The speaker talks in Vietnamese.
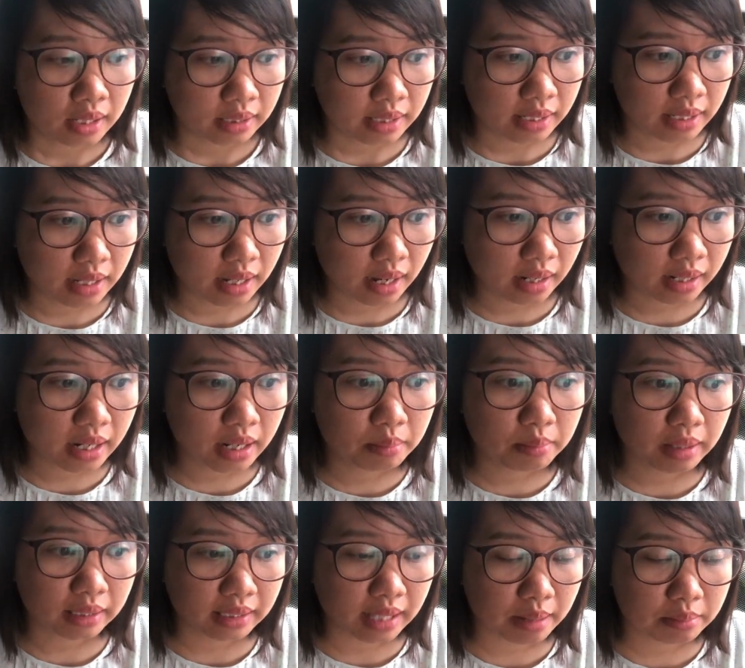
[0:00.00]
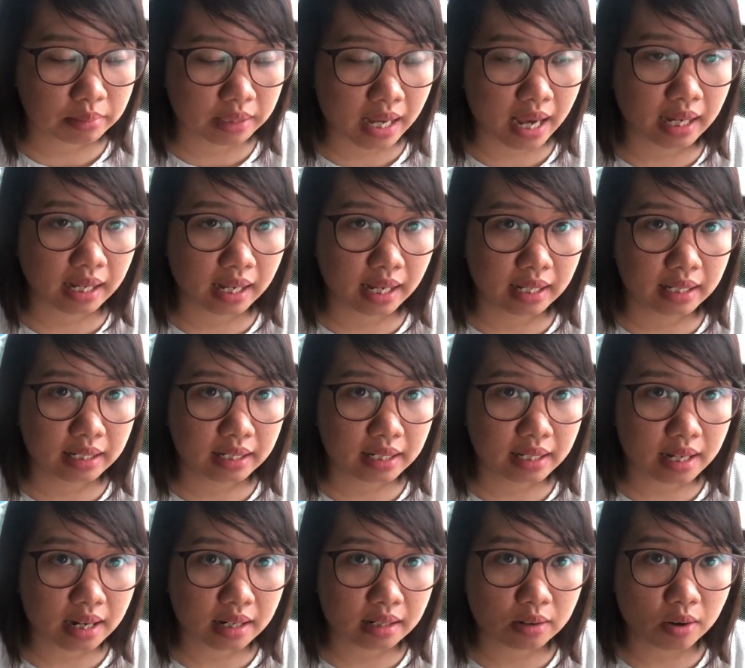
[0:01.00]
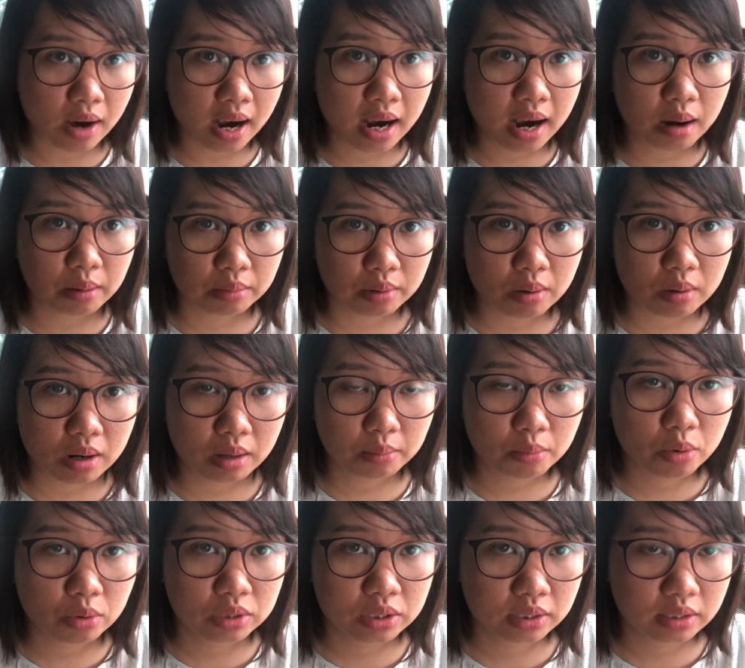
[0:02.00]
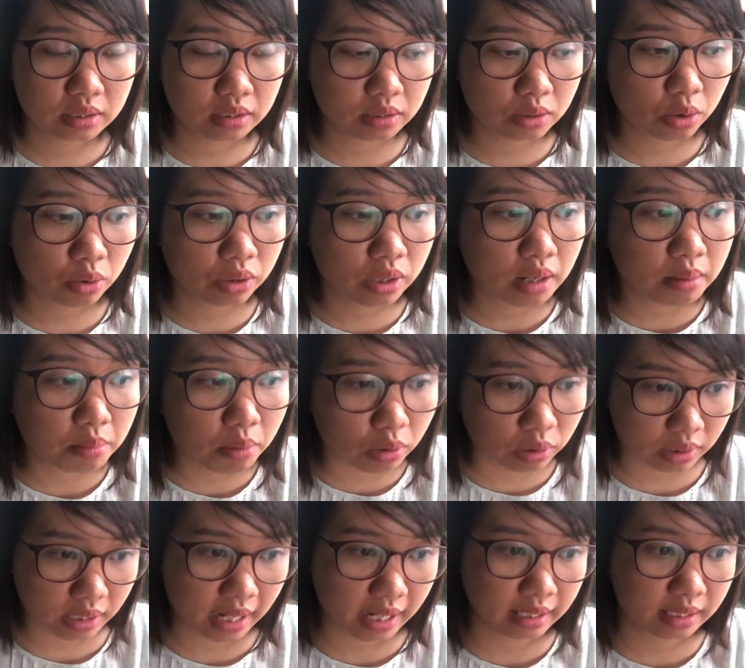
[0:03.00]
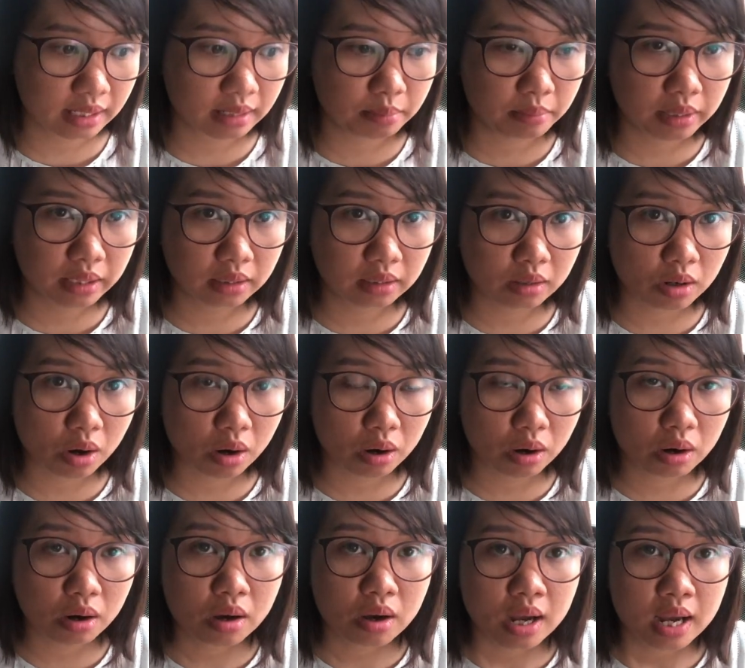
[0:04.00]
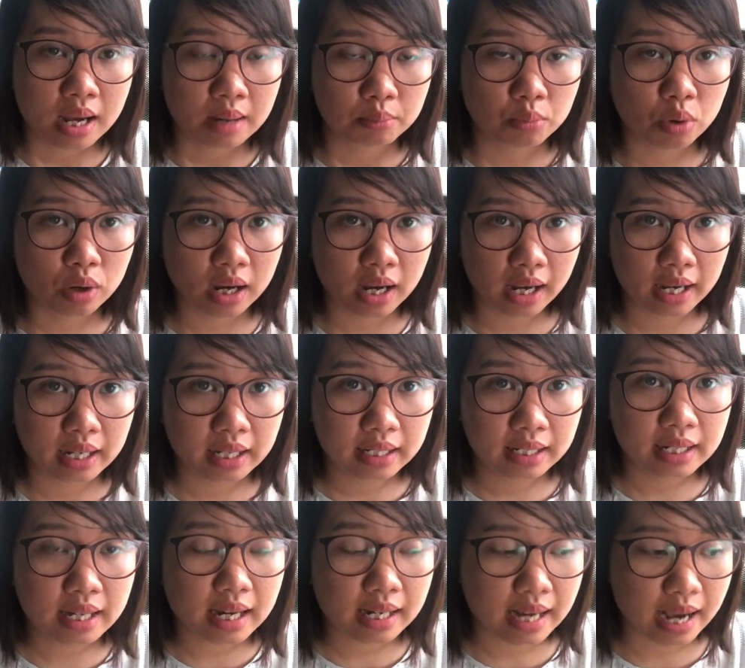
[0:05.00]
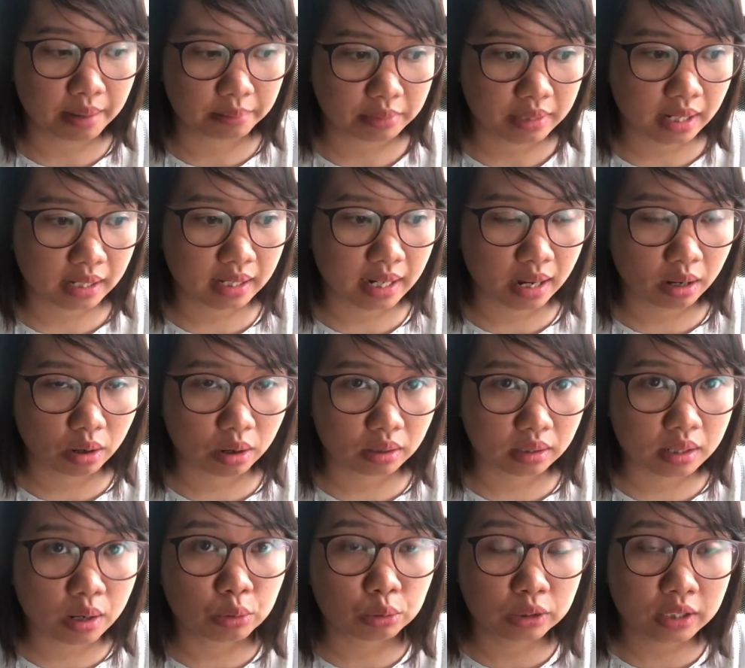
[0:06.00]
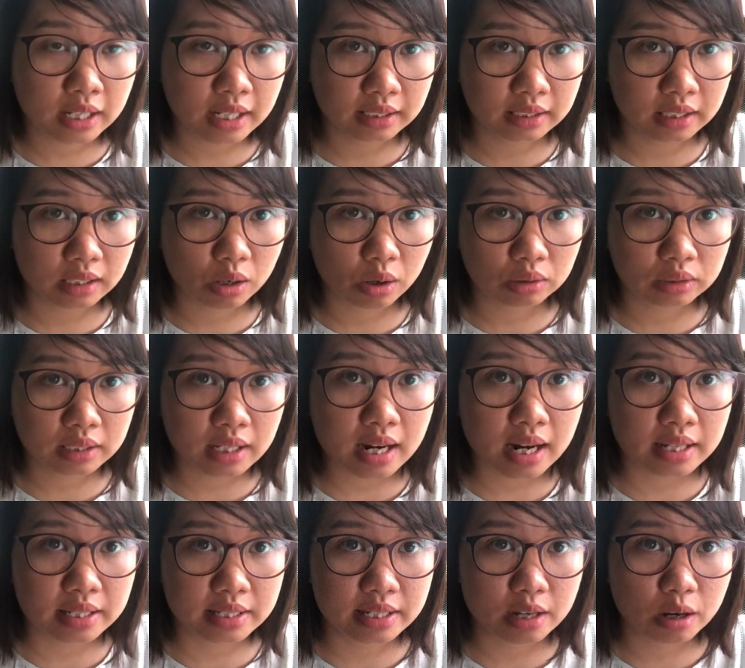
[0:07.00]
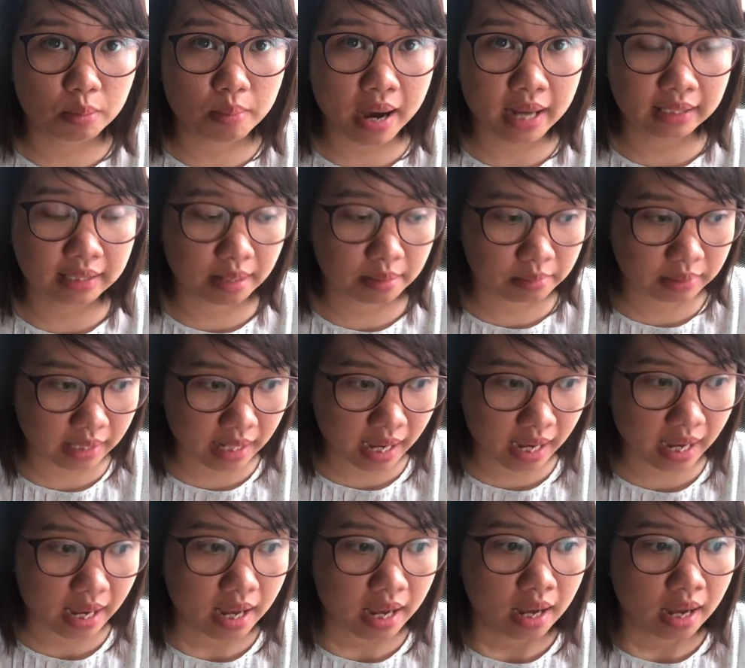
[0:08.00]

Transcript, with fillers: Thì khi mà tham gia cái khóa học câu lạc bộ trình độ N một này thì mình có một cái cảm nhận là đầu tiên thì có rất là nhiều bạn tham gia,